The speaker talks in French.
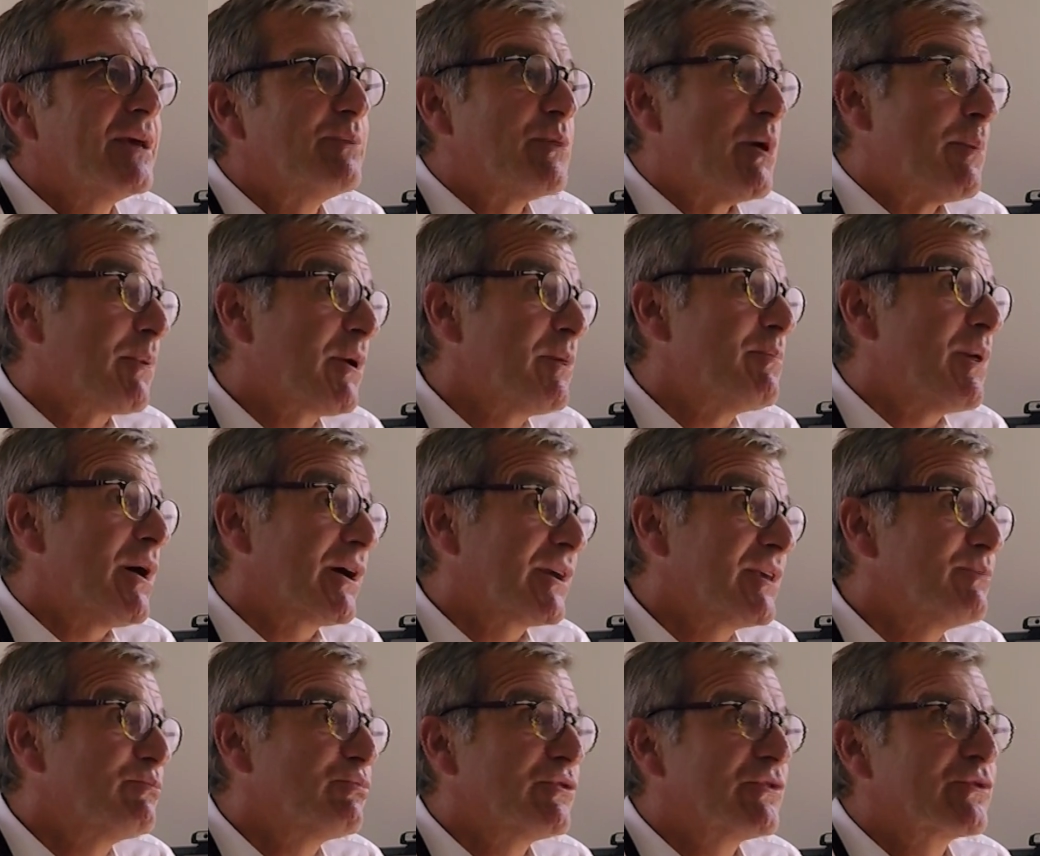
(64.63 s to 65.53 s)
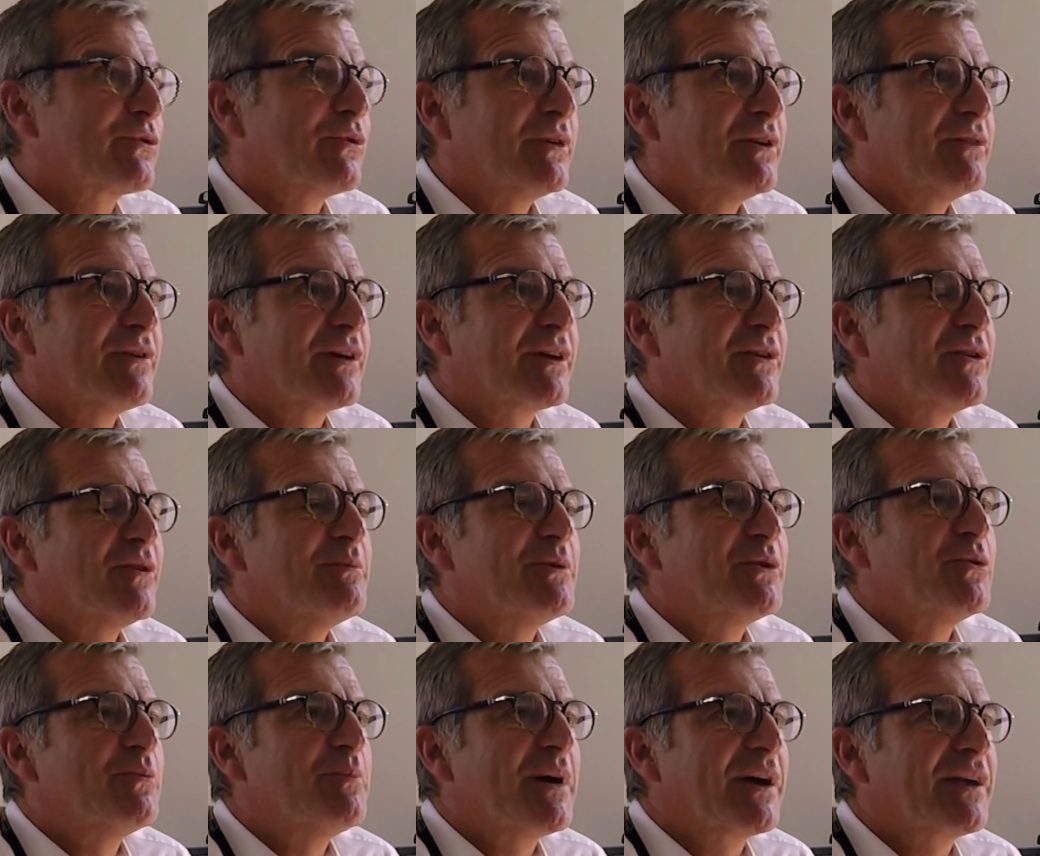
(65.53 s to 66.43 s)
Puis après Paris, puisque les 20
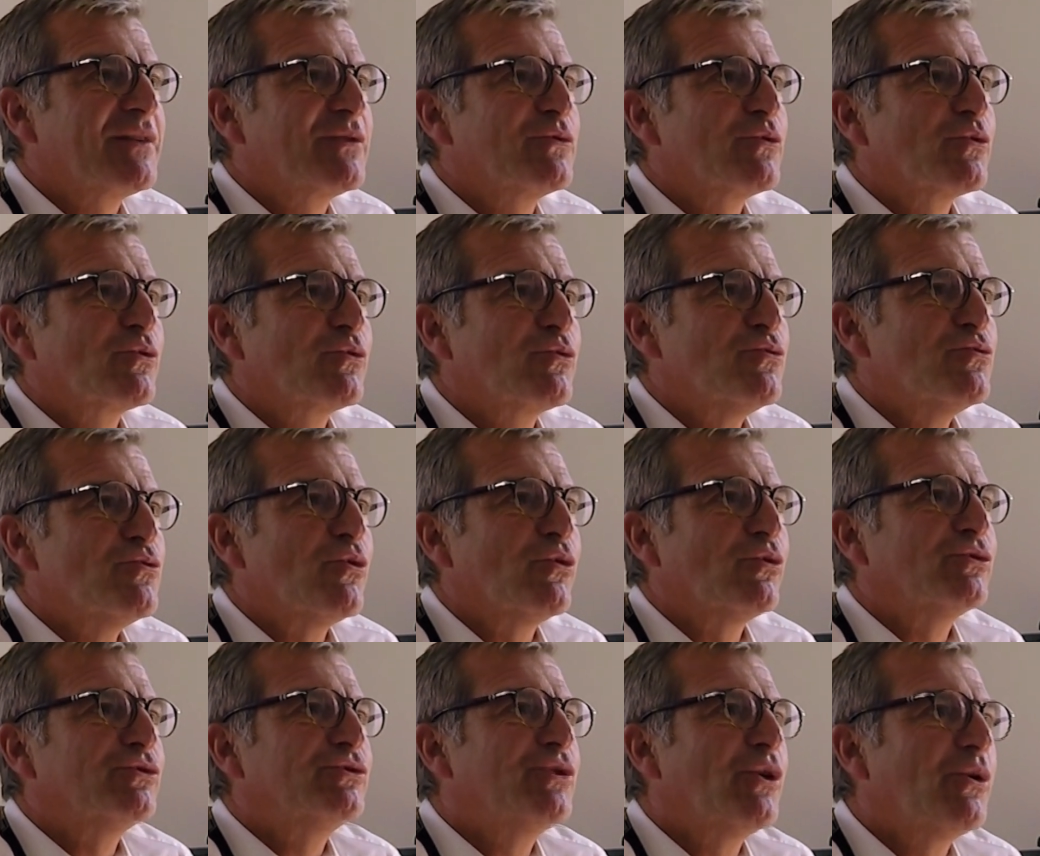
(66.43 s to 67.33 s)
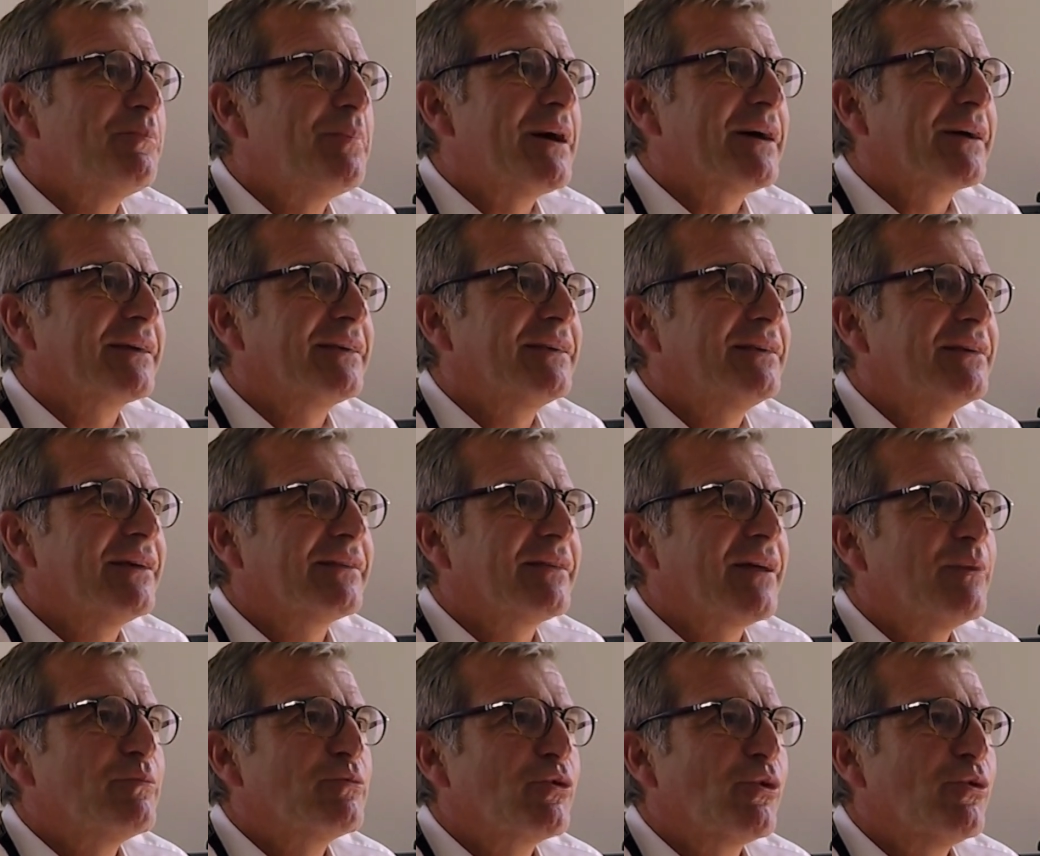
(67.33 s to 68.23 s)
km de Paris se courent dans Paris,
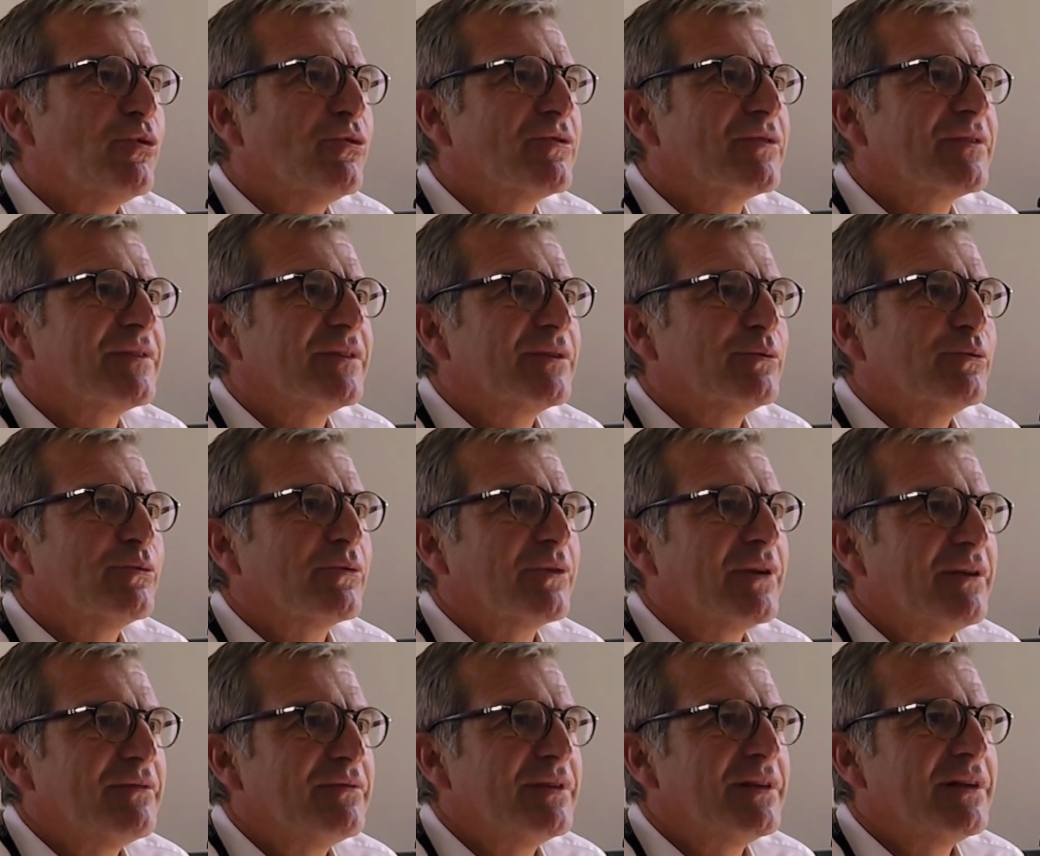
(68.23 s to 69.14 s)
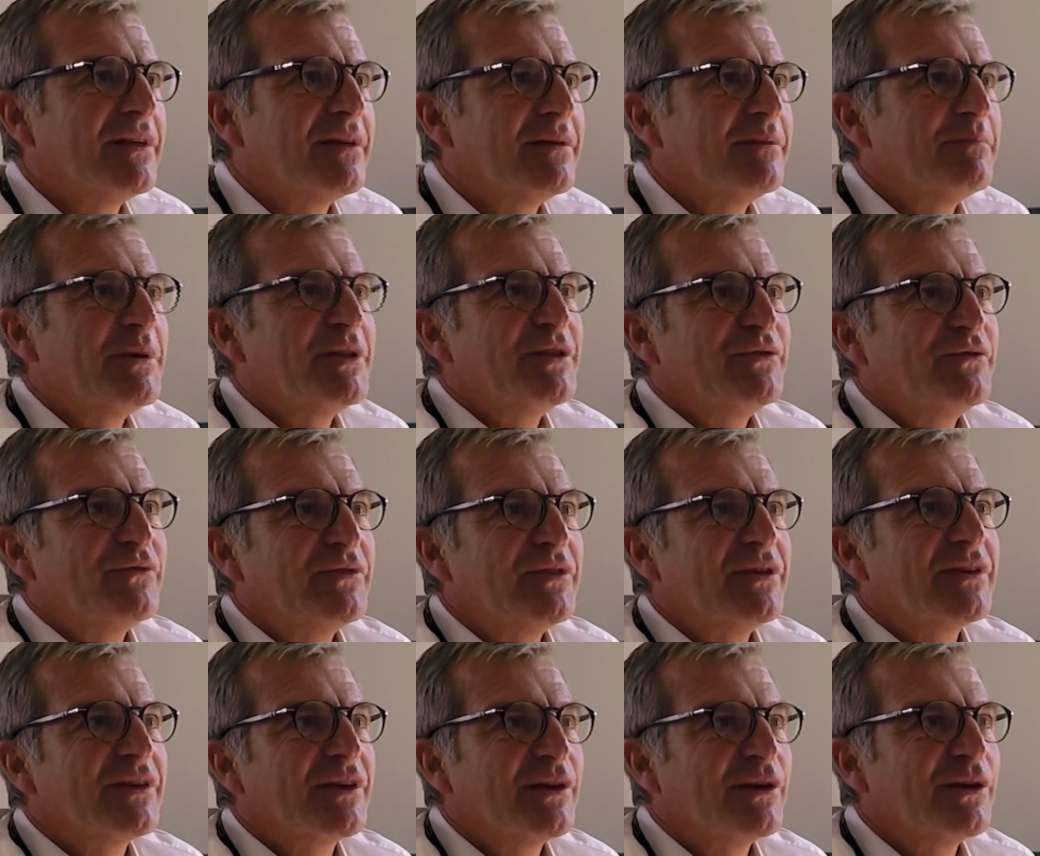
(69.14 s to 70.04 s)
intramuros, et donc la ville est
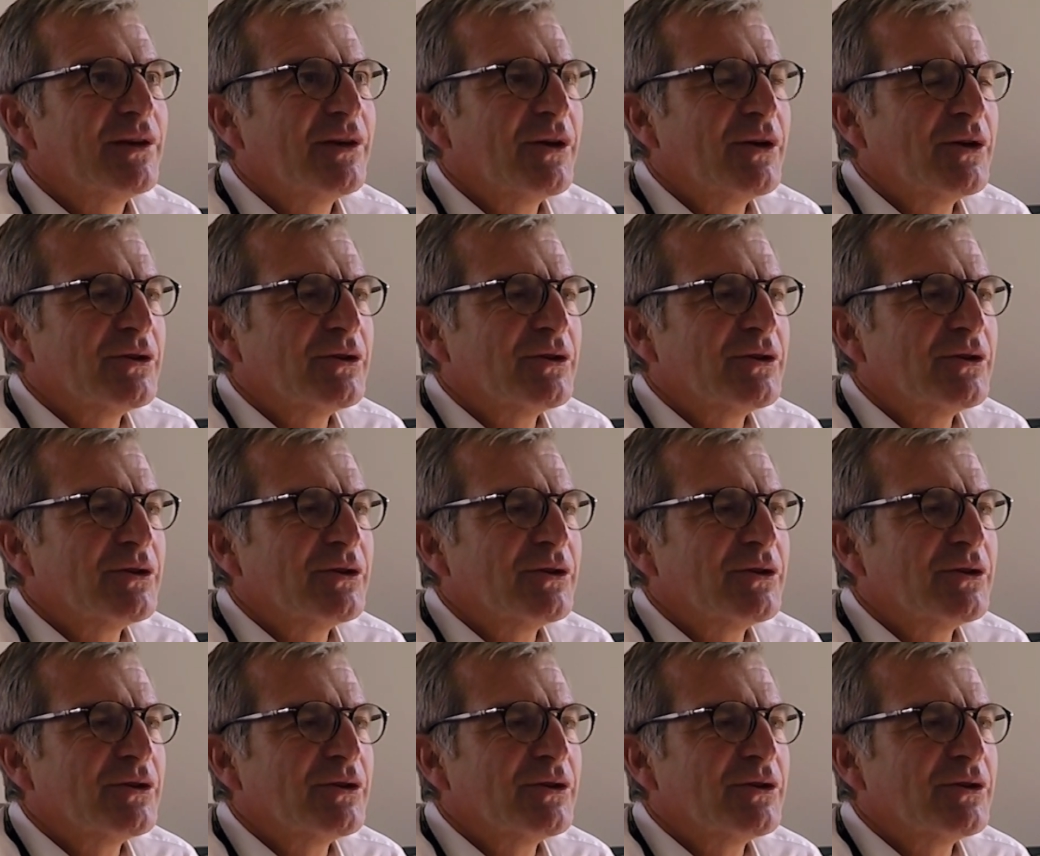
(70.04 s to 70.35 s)
magnifique et